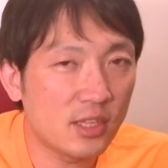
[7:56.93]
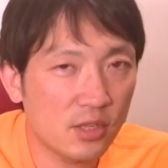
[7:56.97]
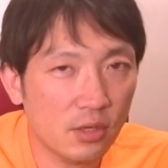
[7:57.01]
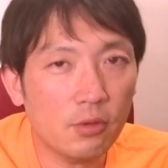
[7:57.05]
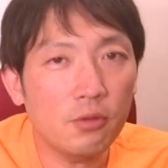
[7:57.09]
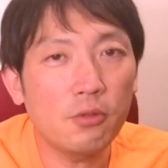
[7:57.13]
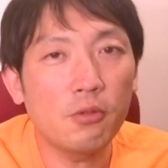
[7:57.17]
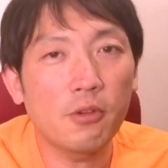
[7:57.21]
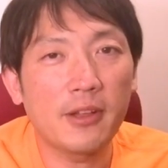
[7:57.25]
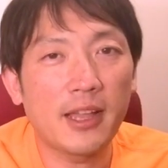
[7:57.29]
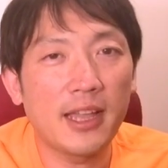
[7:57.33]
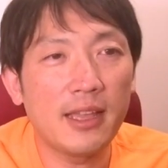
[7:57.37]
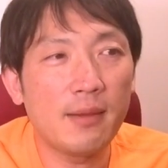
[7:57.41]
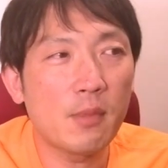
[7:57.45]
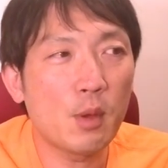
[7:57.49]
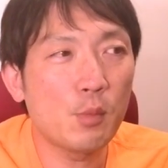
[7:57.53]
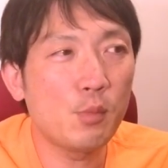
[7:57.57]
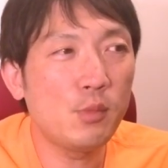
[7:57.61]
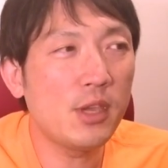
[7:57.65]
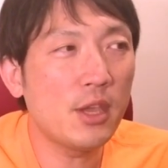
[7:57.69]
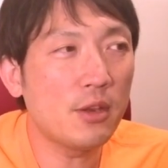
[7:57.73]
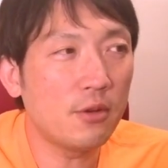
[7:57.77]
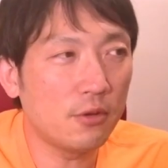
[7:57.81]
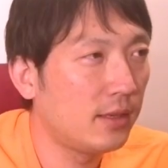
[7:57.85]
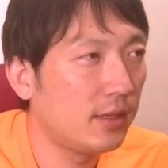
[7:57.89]
ちょこっと垣間
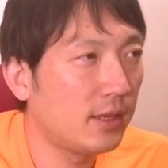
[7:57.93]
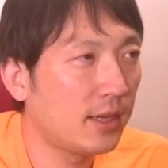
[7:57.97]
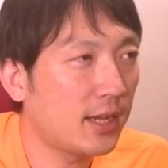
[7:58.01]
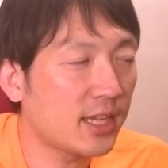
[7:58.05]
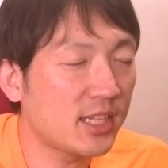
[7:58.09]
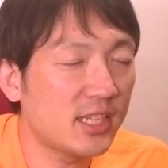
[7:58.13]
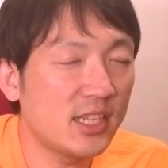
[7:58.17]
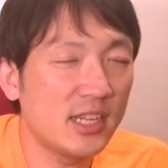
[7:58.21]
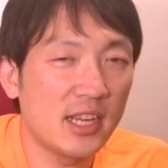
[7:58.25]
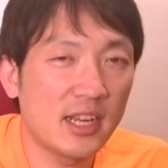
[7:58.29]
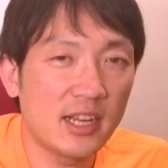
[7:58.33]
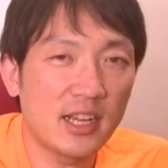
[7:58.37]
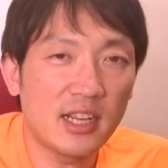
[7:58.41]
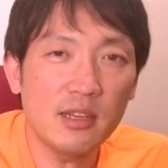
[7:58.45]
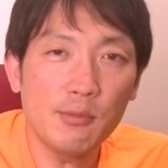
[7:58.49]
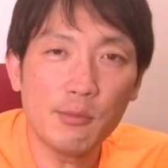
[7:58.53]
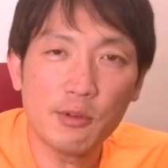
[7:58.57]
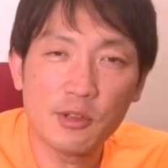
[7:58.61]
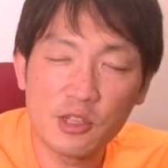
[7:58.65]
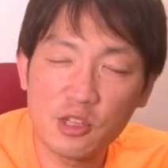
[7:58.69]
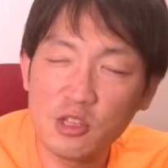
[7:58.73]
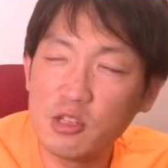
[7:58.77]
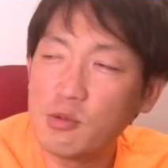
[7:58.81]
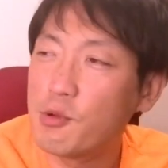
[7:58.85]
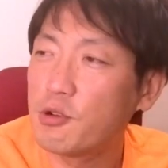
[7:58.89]
見える歌詞なんかに
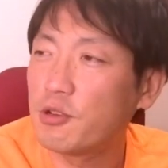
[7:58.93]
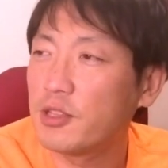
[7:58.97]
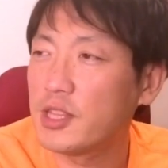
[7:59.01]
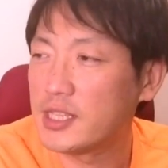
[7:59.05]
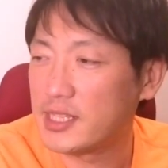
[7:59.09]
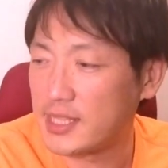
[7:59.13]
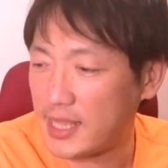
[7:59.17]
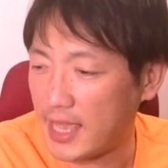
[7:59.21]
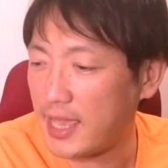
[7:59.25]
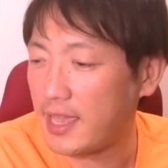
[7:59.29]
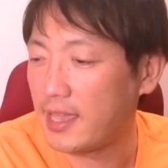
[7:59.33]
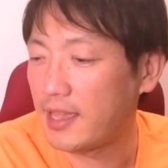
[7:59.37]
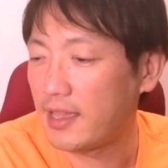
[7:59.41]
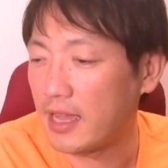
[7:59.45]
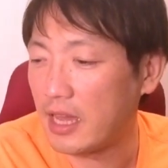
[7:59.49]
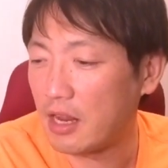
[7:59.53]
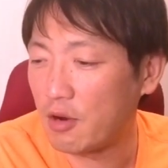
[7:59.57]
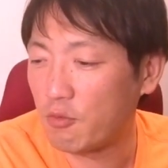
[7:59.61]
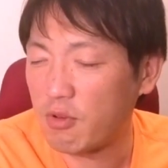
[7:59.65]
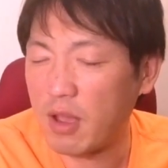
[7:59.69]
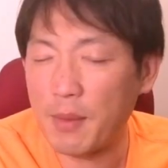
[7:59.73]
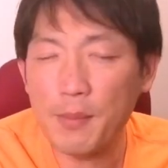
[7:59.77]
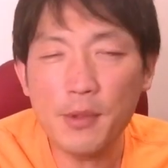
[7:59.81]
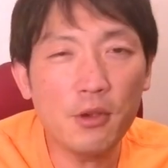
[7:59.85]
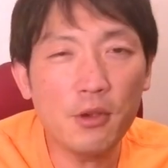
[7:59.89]
も注目ですね。
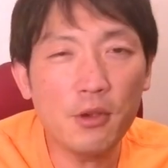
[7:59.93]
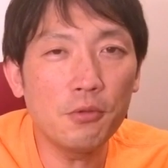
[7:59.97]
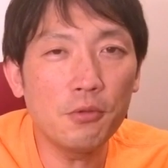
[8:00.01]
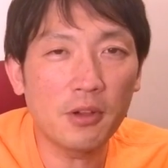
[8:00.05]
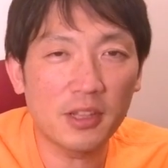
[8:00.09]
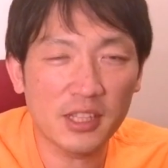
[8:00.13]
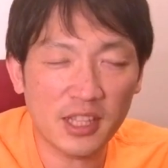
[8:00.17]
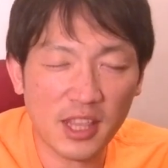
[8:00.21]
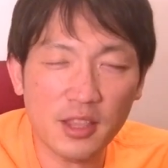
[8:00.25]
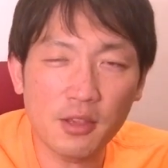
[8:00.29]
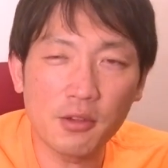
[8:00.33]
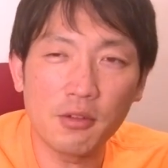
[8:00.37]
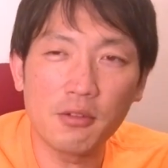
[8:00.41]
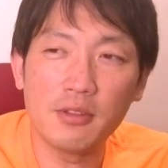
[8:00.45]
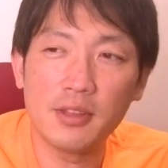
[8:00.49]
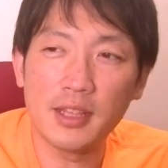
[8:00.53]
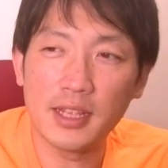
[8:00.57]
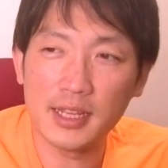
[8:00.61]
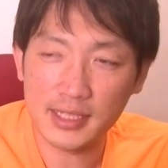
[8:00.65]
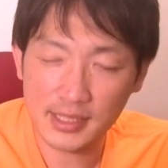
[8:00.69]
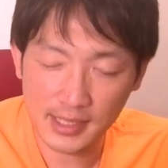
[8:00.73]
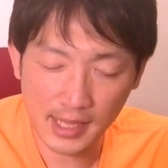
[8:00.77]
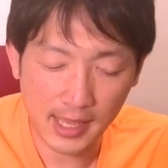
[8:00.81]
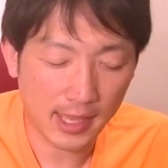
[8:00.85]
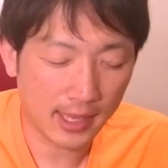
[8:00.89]
ファミか出てくるんで
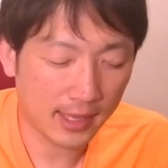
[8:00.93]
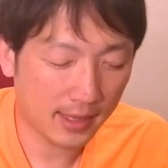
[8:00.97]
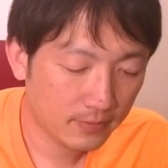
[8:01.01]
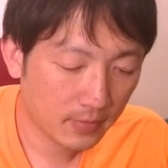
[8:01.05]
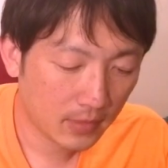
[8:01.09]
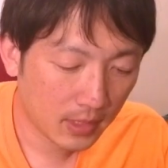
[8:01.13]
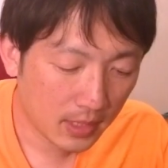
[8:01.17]
ですね。